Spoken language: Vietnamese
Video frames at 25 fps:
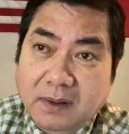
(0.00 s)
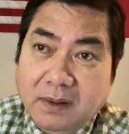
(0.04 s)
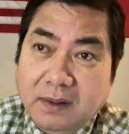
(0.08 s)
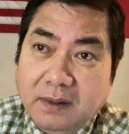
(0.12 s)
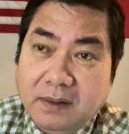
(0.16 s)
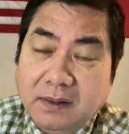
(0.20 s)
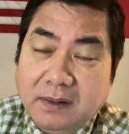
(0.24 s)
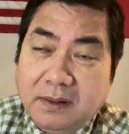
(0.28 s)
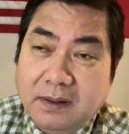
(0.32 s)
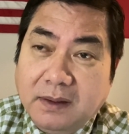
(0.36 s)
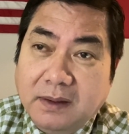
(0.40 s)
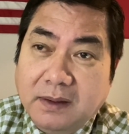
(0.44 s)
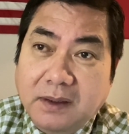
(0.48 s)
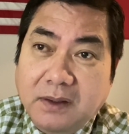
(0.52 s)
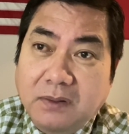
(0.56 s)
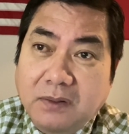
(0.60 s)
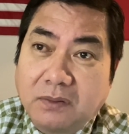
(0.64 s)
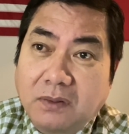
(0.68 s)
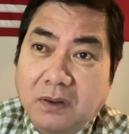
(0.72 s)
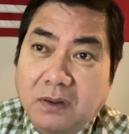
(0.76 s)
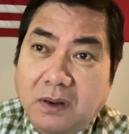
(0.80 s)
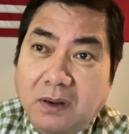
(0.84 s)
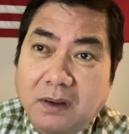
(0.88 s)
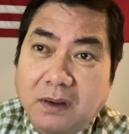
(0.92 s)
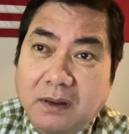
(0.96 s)
Thì điều
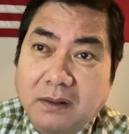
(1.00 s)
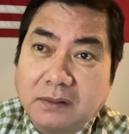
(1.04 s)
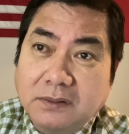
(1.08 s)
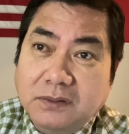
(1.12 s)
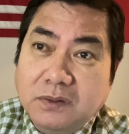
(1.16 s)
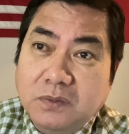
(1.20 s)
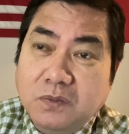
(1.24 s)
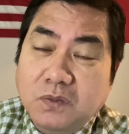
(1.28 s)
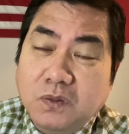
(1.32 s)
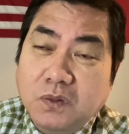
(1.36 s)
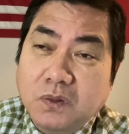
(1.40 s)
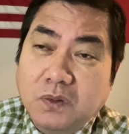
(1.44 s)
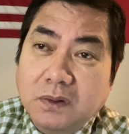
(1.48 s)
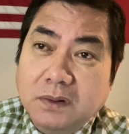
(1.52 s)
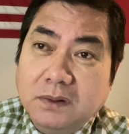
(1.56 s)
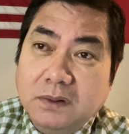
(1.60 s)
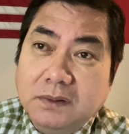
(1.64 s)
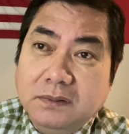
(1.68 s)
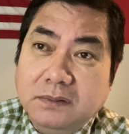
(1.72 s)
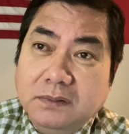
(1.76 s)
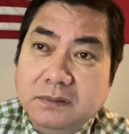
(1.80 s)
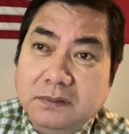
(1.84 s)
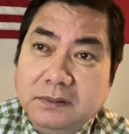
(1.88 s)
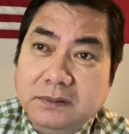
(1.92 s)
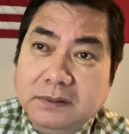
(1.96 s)
đó Trung Quốc
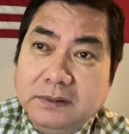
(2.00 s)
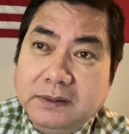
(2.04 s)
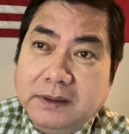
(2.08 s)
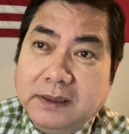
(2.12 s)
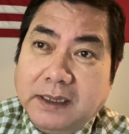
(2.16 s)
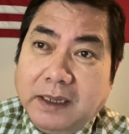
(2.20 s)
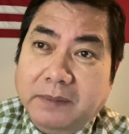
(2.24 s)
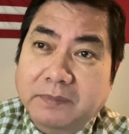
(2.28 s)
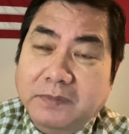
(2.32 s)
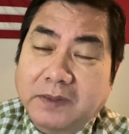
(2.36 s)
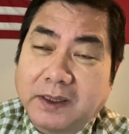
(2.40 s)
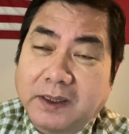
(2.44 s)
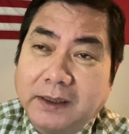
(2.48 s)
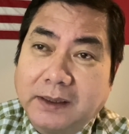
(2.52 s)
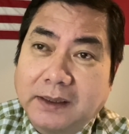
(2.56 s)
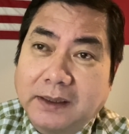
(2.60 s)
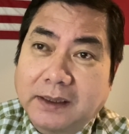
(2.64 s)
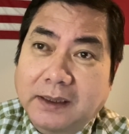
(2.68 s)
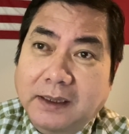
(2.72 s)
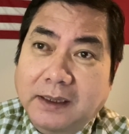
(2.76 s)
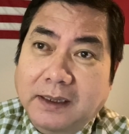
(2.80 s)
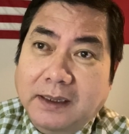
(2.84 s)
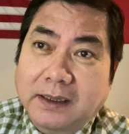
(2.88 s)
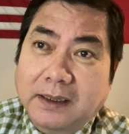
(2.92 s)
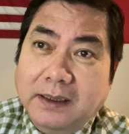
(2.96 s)
cảm thấy
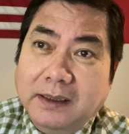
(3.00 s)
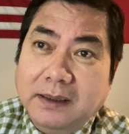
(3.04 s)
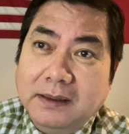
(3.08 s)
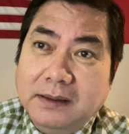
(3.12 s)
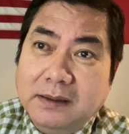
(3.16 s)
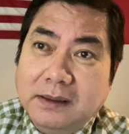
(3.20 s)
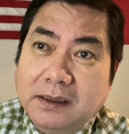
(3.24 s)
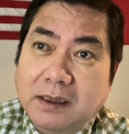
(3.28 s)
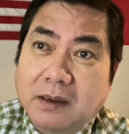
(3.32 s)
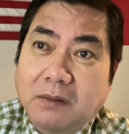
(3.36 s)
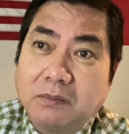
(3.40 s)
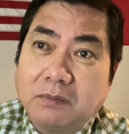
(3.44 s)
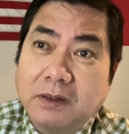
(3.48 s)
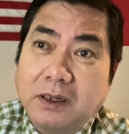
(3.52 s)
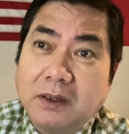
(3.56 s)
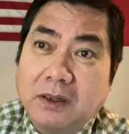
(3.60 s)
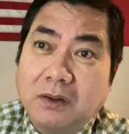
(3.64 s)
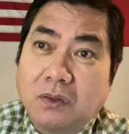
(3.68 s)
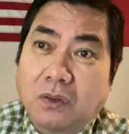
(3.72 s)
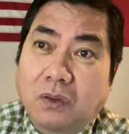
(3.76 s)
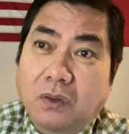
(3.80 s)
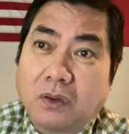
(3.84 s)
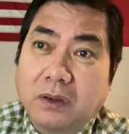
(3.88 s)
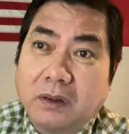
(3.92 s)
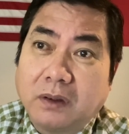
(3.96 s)
rằng là không đến
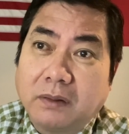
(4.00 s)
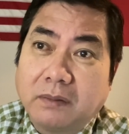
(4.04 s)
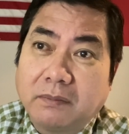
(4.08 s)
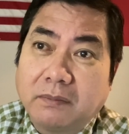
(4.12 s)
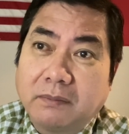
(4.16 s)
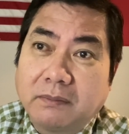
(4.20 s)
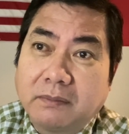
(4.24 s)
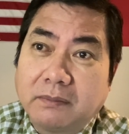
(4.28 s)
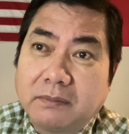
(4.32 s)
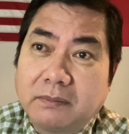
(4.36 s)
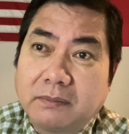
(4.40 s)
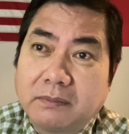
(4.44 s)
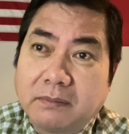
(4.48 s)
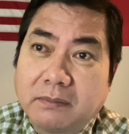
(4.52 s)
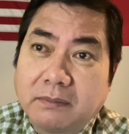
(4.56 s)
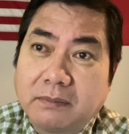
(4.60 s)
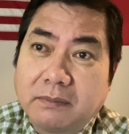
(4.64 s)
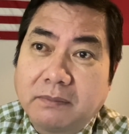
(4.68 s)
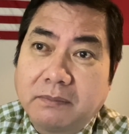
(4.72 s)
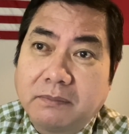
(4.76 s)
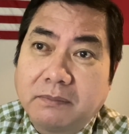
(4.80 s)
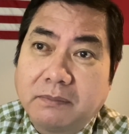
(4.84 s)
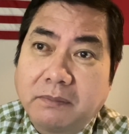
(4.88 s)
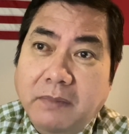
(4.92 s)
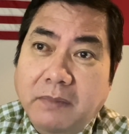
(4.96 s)
đổi
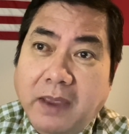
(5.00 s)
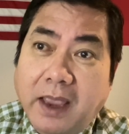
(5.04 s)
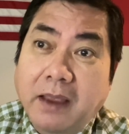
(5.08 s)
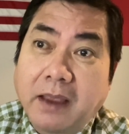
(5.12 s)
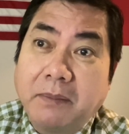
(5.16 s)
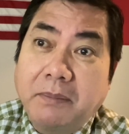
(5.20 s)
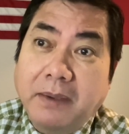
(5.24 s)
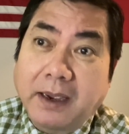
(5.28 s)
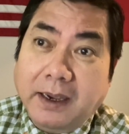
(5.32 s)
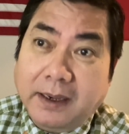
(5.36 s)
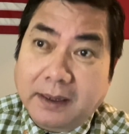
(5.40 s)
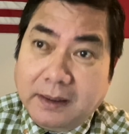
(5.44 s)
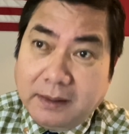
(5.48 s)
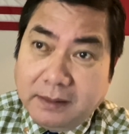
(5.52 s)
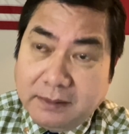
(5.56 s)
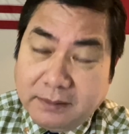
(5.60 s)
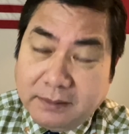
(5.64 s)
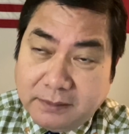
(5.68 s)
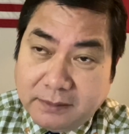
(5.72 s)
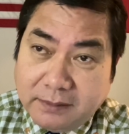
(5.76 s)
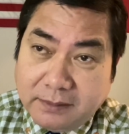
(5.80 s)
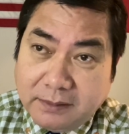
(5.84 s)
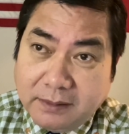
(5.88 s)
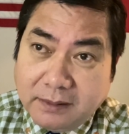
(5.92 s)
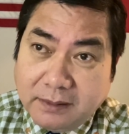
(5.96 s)
bể mặt,
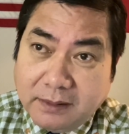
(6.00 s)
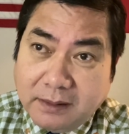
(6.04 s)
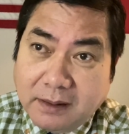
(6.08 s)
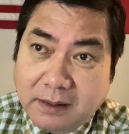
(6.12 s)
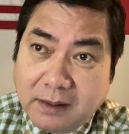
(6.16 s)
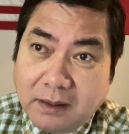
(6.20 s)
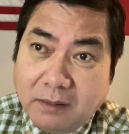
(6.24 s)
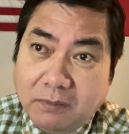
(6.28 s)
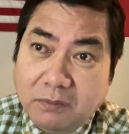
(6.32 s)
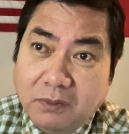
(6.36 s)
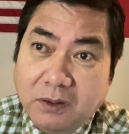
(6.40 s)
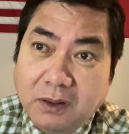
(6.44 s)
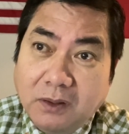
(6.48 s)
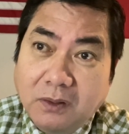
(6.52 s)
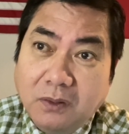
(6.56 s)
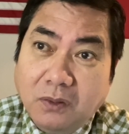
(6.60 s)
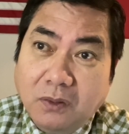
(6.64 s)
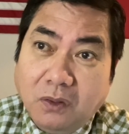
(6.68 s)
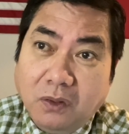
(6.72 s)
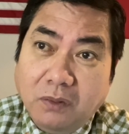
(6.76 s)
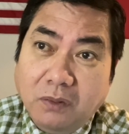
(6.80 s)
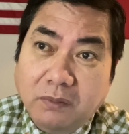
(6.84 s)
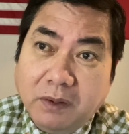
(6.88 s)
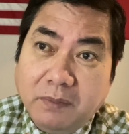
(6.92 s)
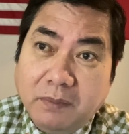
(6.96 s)
không đến
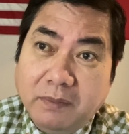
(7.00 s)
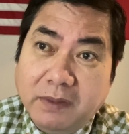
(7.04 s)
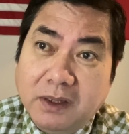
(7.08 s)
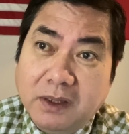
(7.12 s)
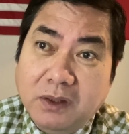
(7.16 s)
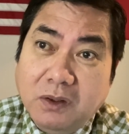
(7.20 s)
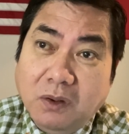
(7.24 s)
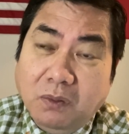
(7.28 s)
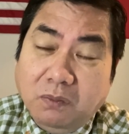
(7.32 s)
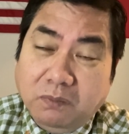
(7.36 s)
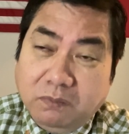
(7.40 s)
đổi mà bị nhục.